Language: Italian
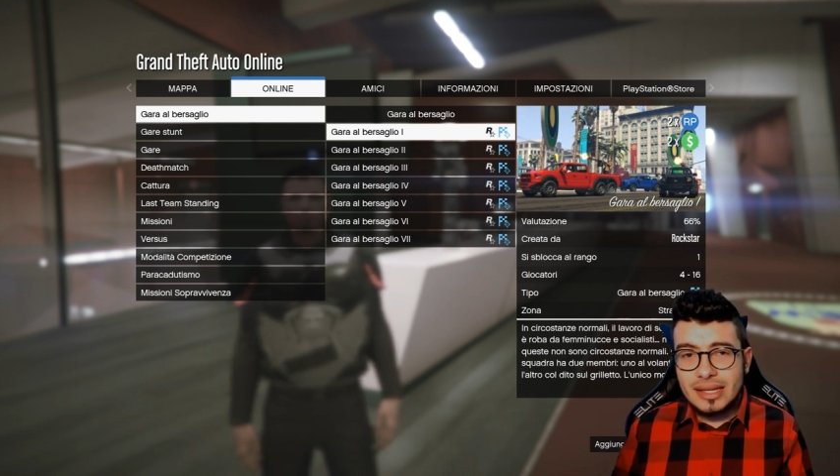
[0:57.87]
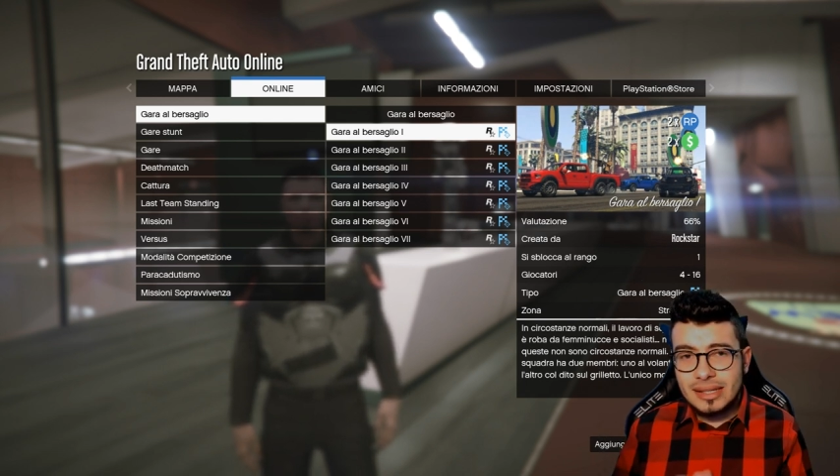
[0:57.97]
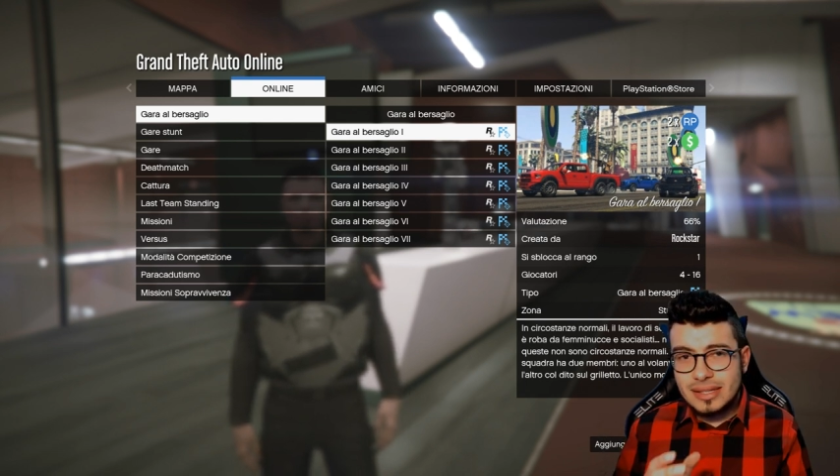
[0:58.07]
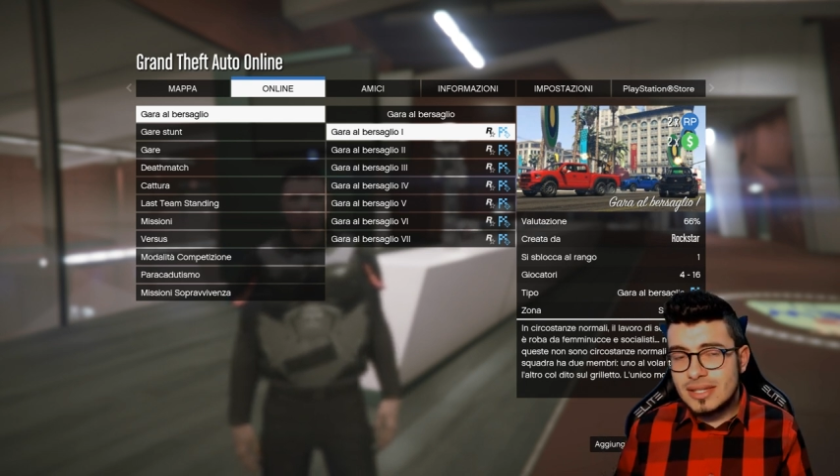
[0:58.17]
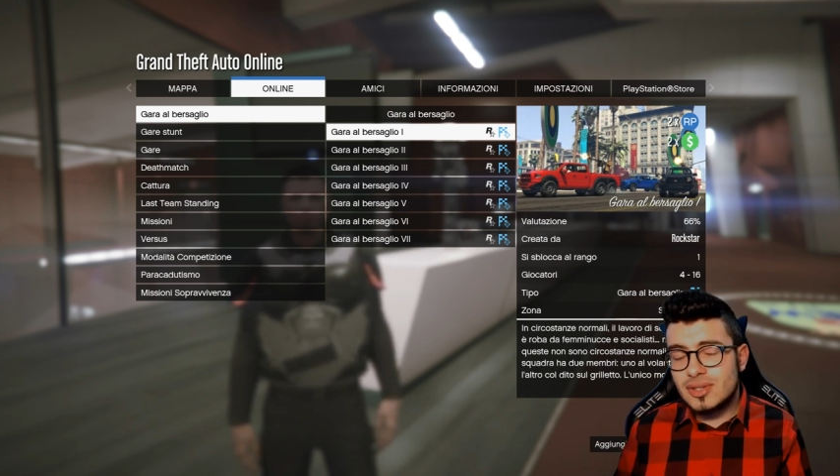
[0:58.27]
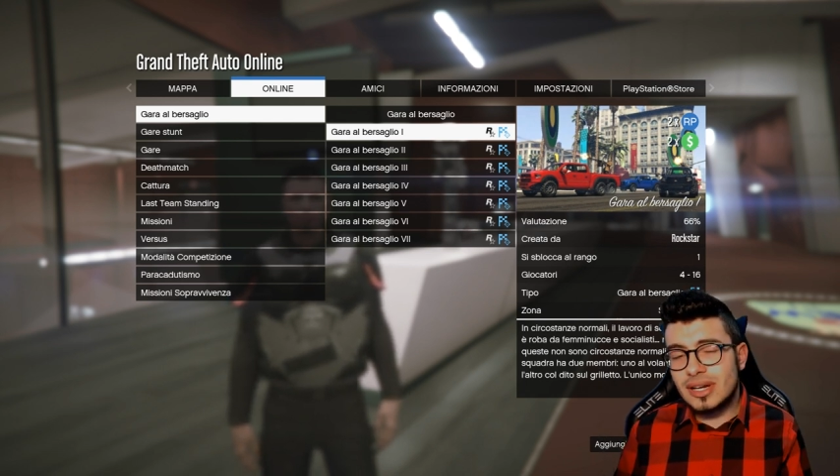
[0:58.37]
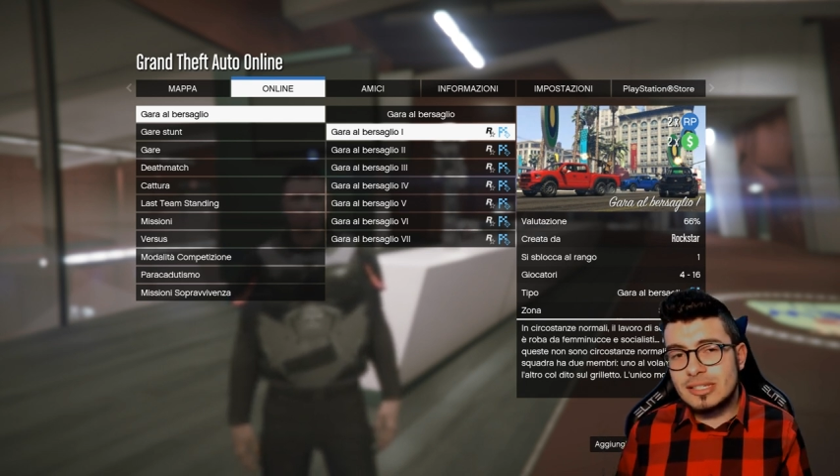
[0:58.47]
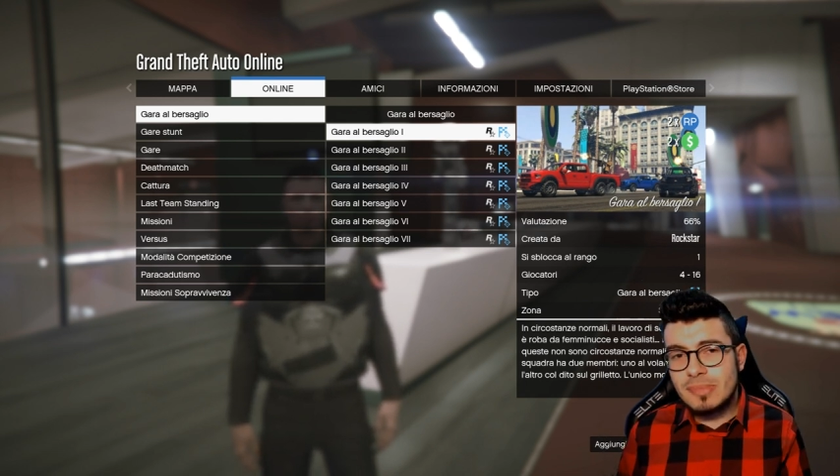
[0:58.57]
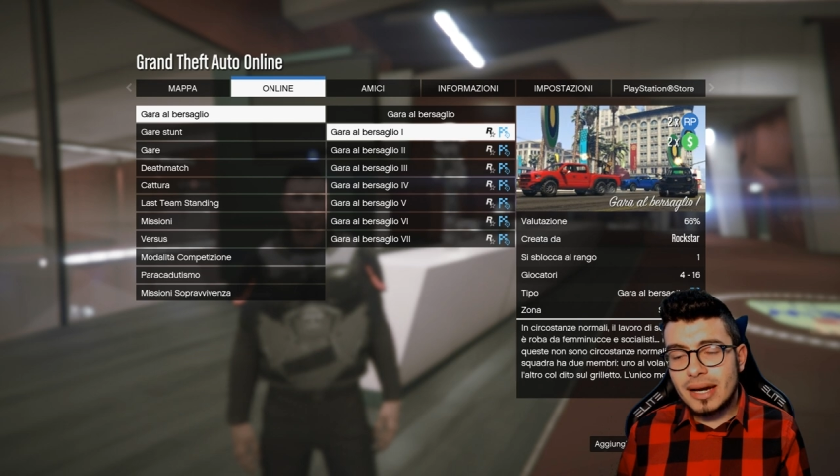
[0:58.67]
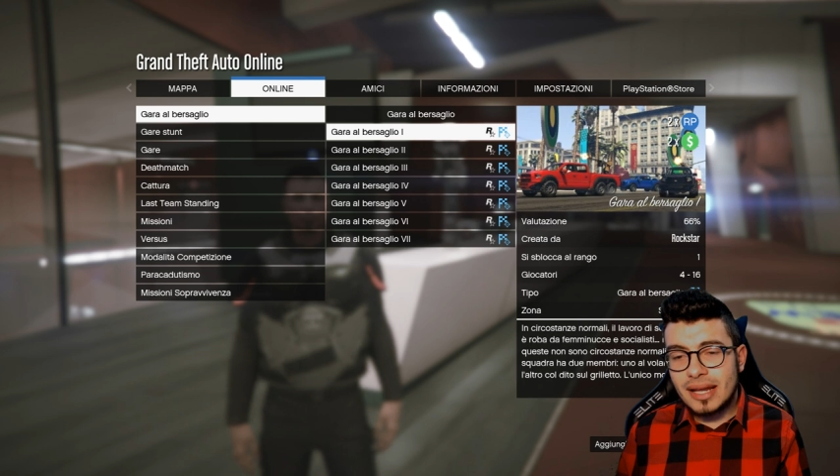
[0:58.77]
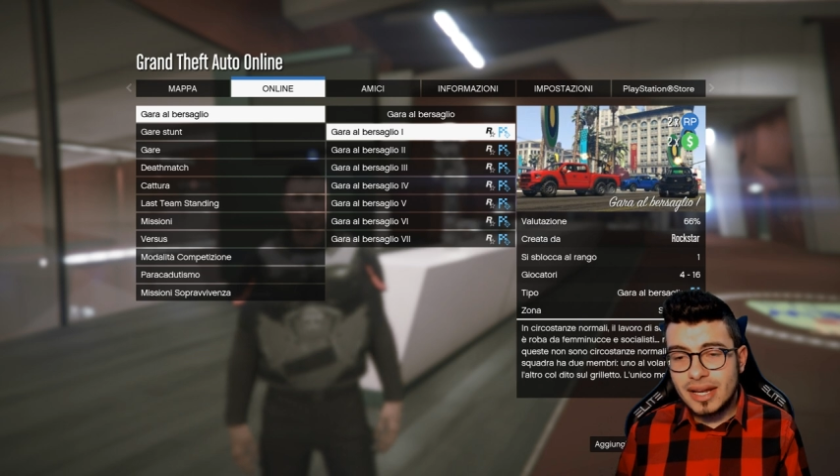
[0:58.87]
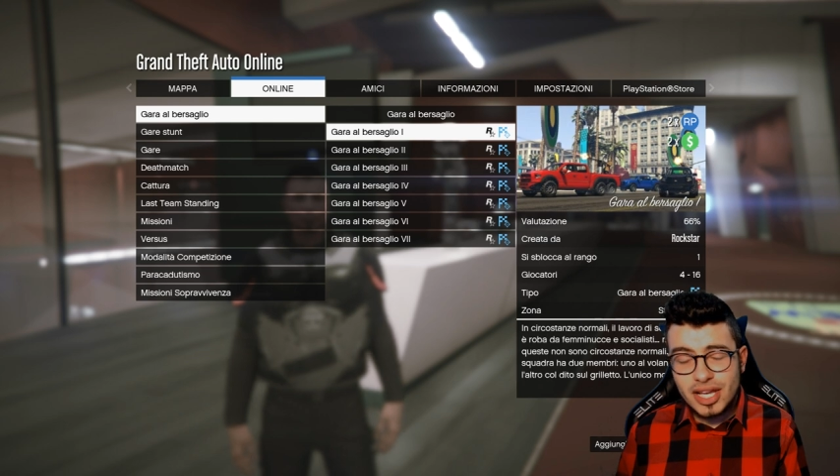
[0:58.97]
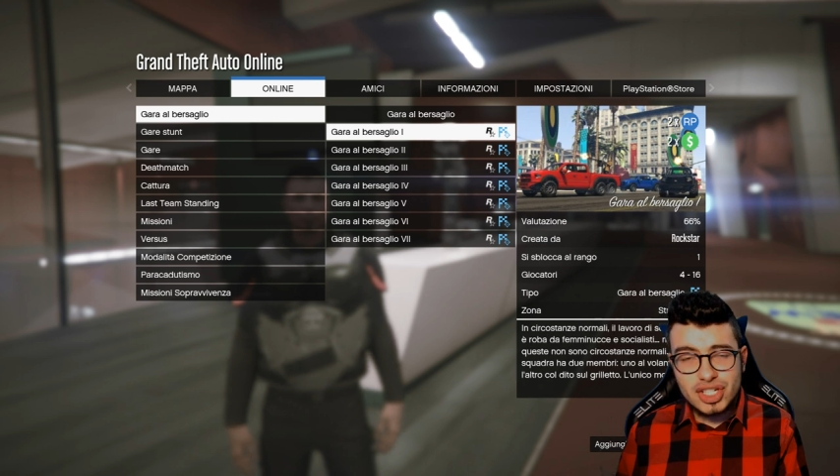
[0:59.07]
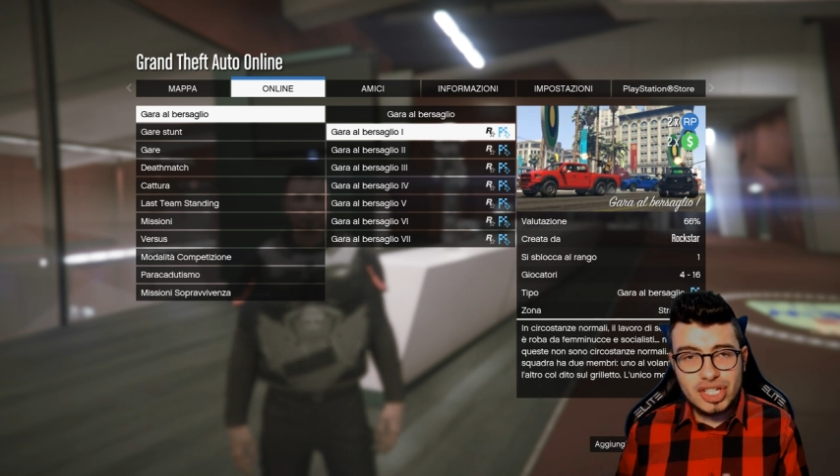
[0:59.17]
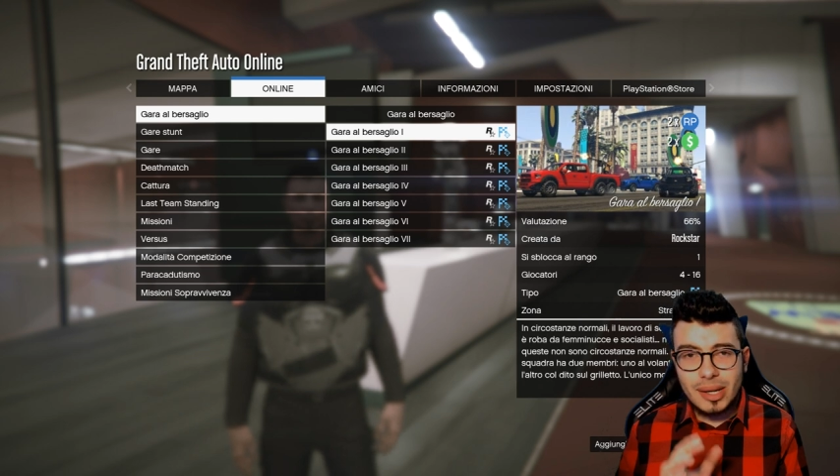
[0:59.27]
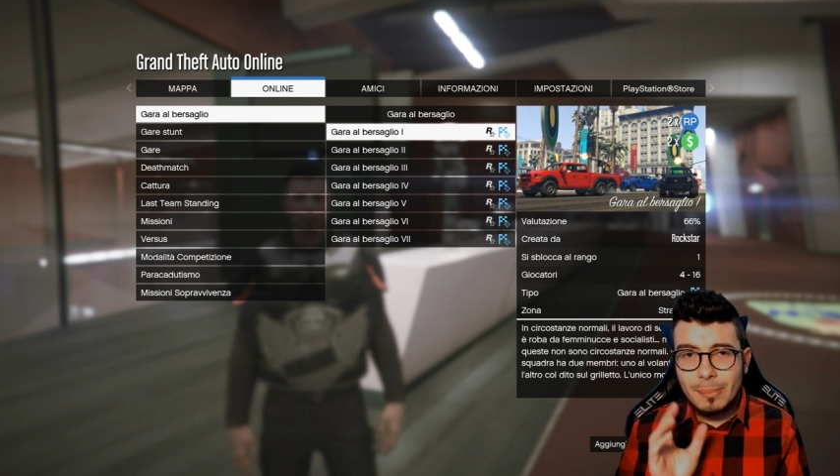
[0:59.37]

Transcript: il tizio che spara riesce a